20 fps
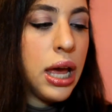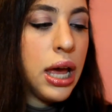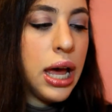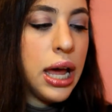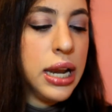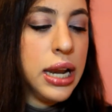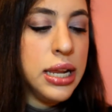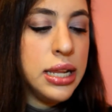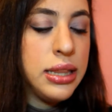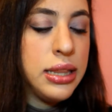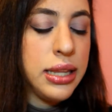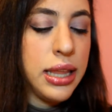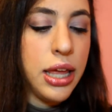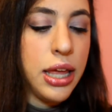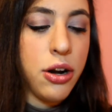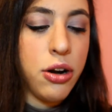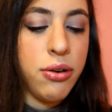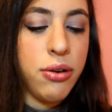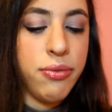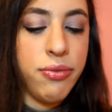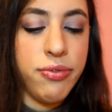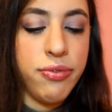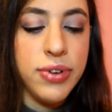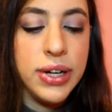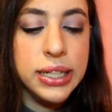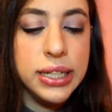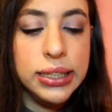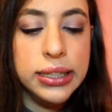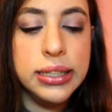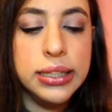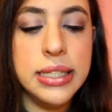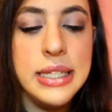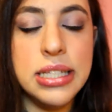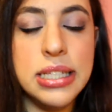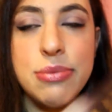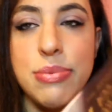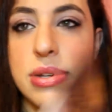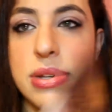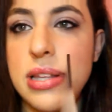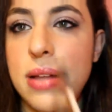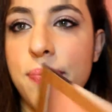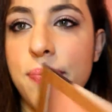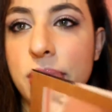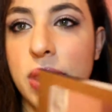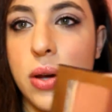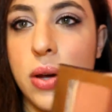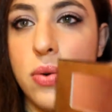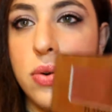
all'interno infatti si presenta